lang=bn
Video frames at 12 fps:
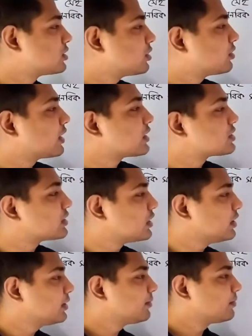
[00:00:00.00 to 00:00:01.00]
নিষ্ক্রিয় গ্যাস
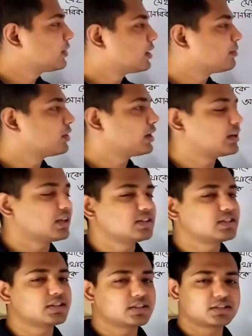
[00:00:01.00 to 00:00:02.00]
কি এবং এর
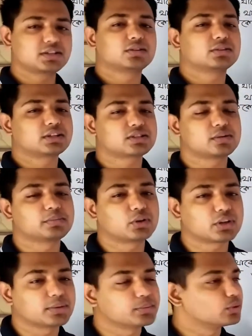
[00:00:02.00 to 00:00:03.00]
স্থিতিশীলতা
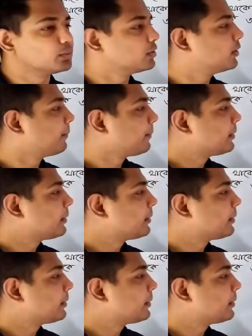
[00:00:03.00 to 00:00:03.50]
সম্পর্কে বলবো